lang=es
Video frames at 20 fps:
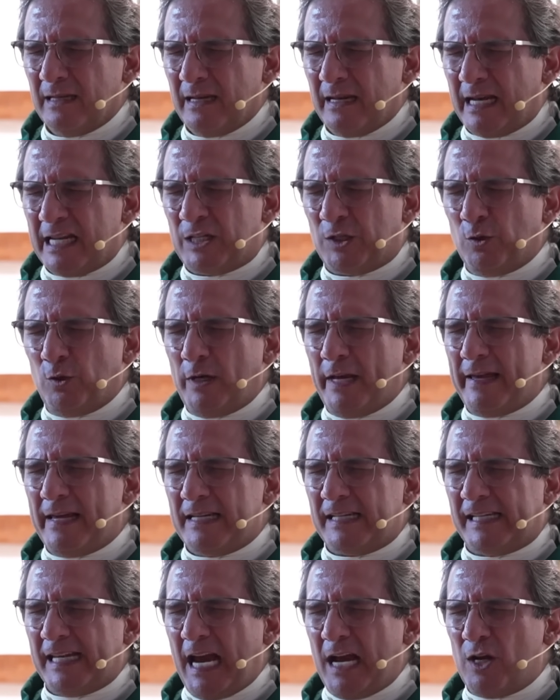Jesús le
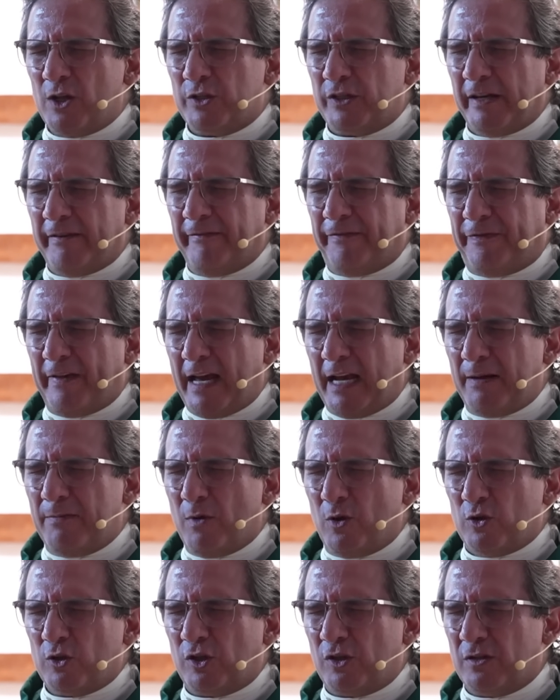decía a los
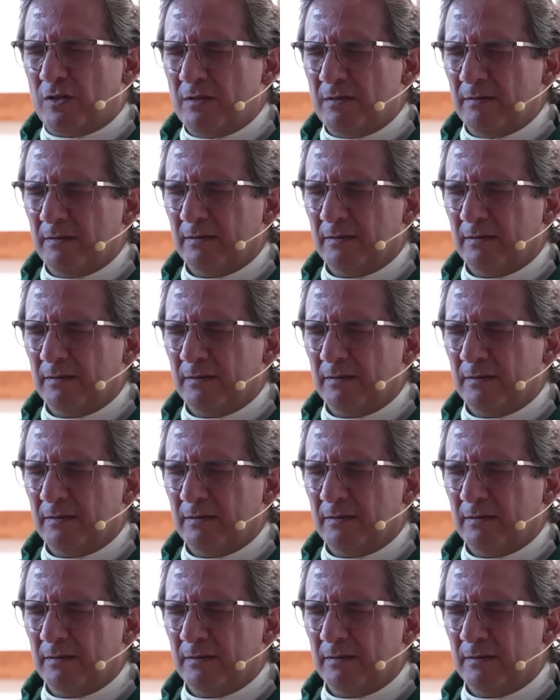enfermos,